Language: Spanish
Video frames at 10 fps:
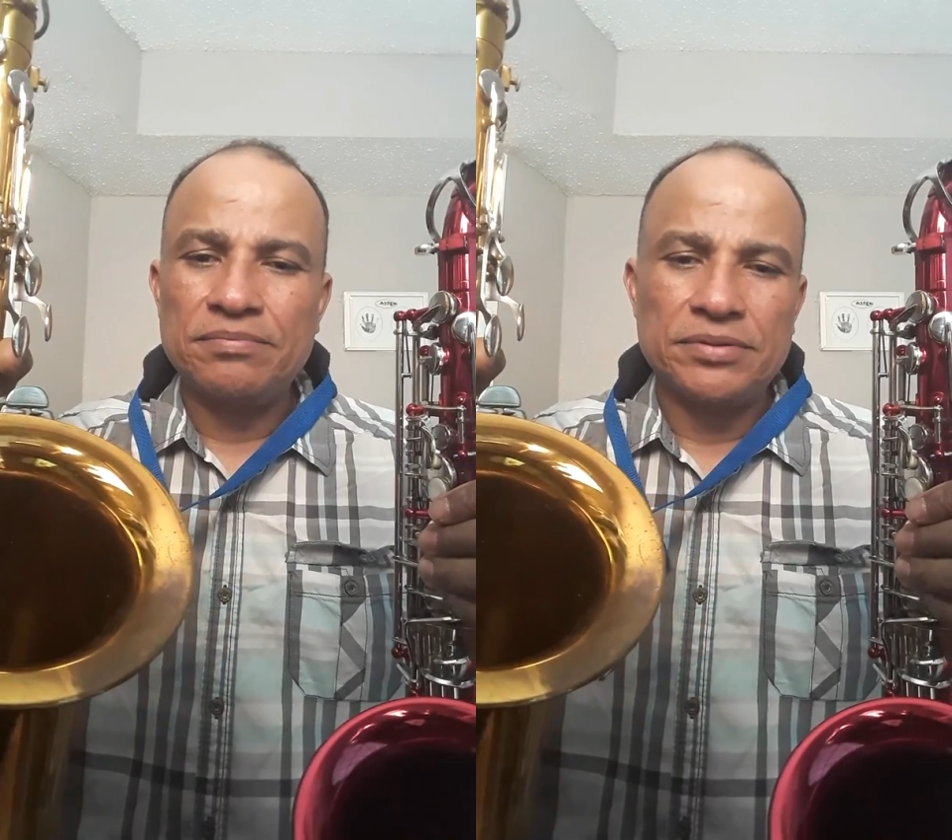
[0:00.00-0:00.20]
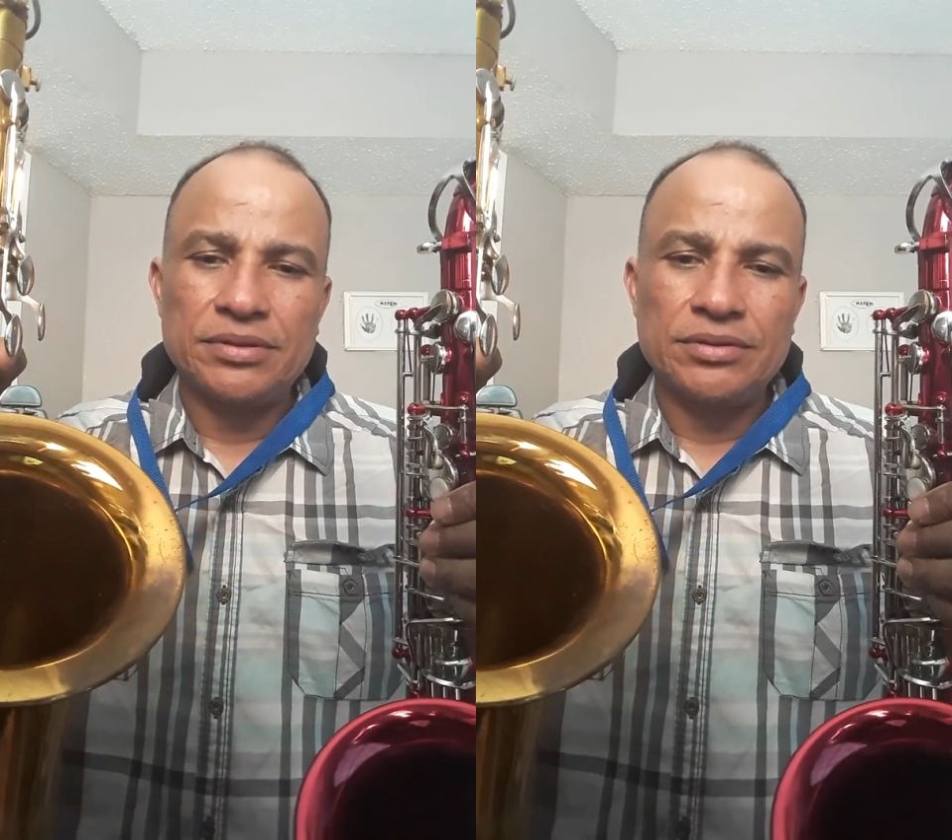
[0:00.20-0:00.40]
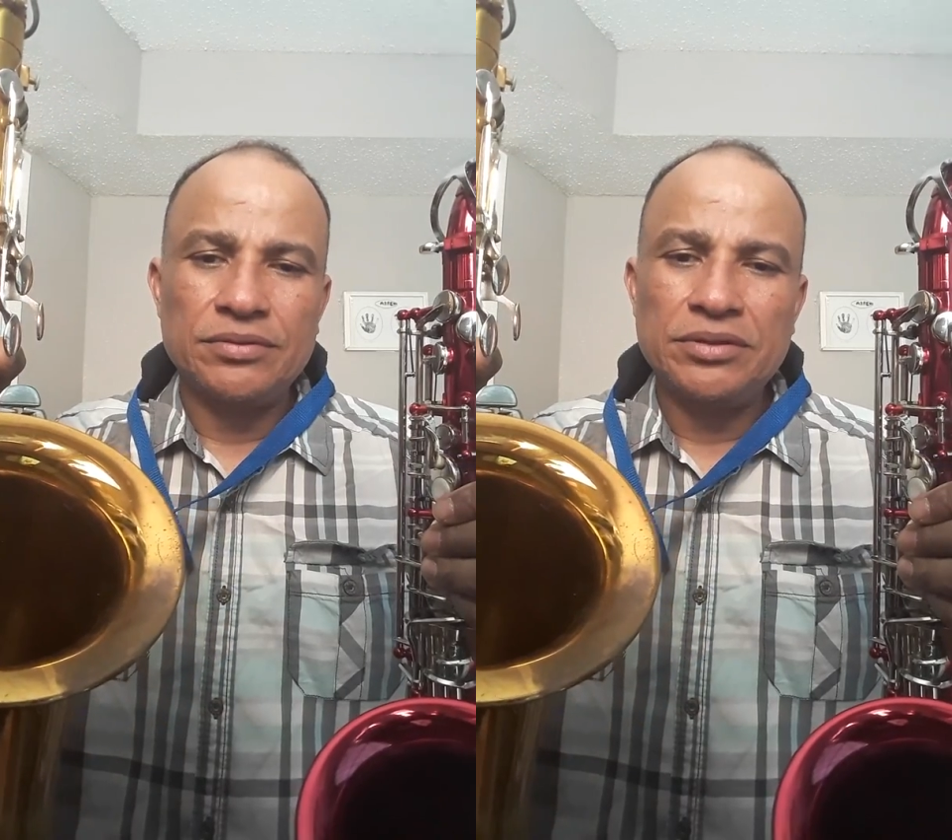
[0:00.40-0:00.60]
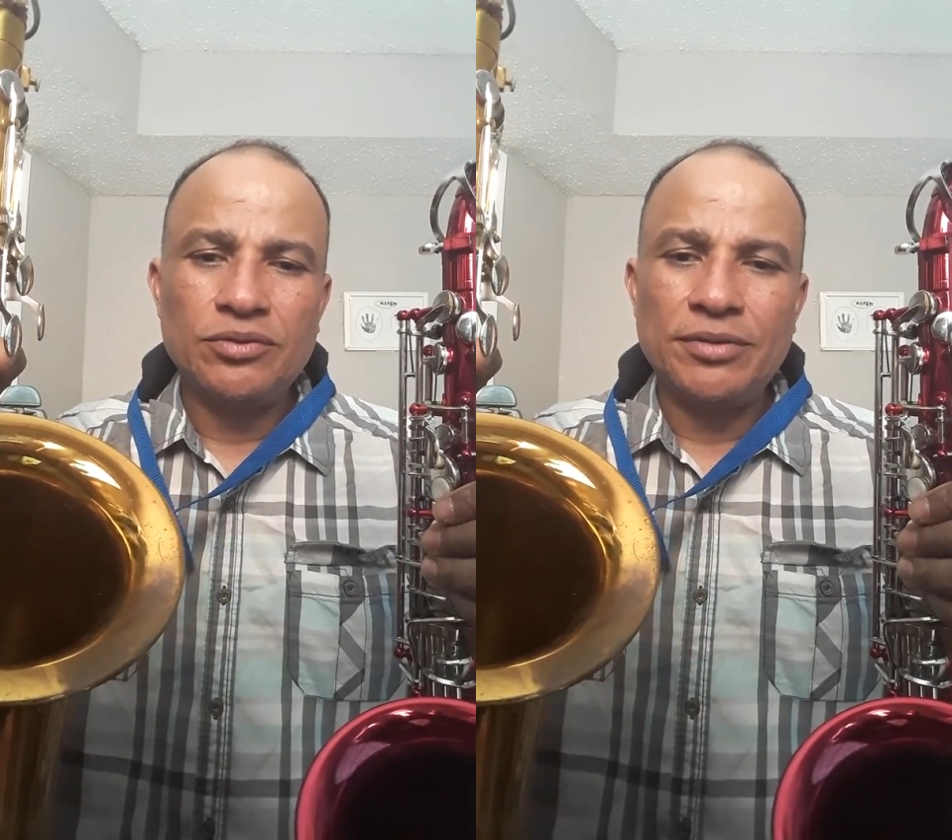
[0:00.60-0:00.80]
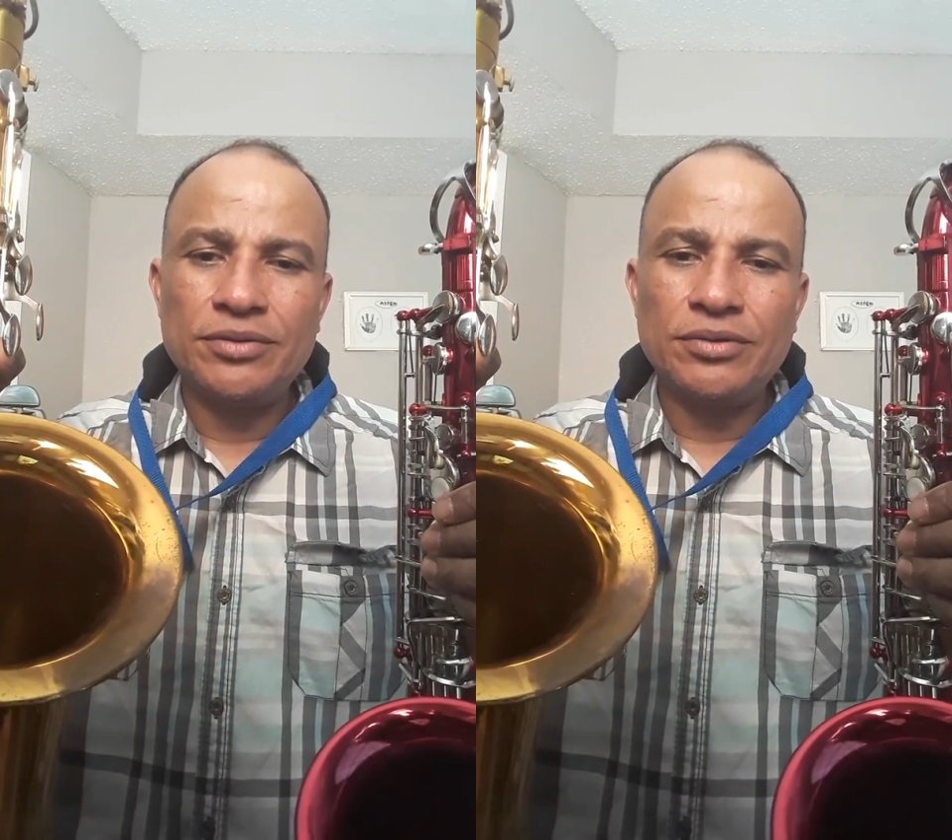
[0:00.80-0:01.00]
Pues, es un
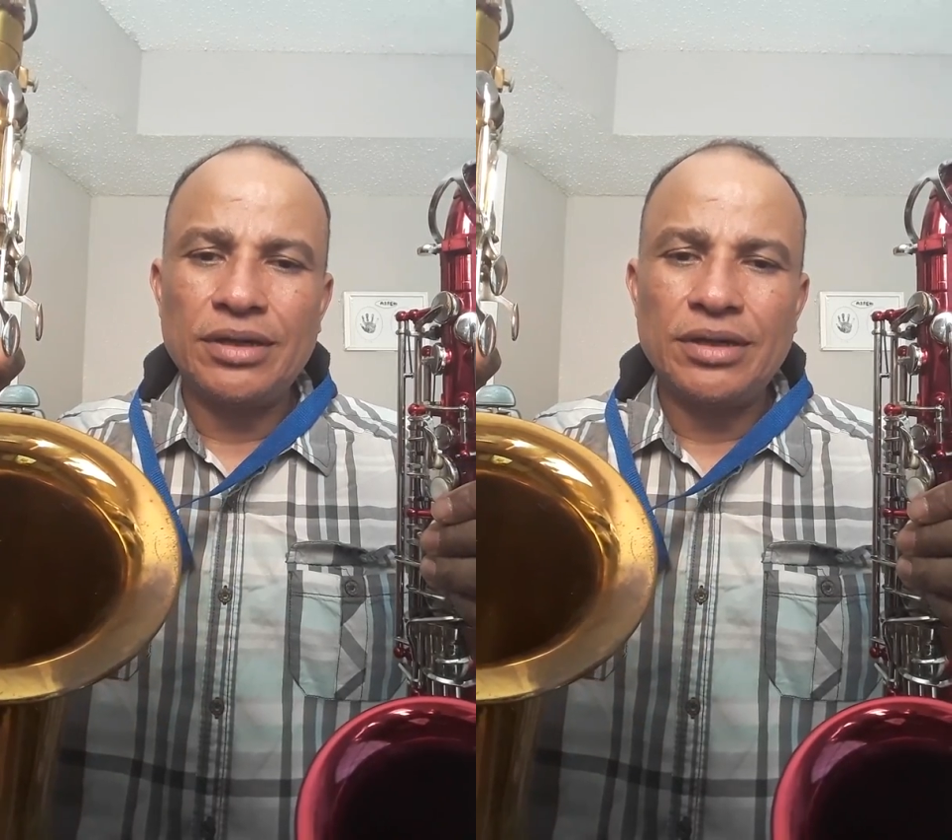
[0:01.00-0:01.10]
instrumento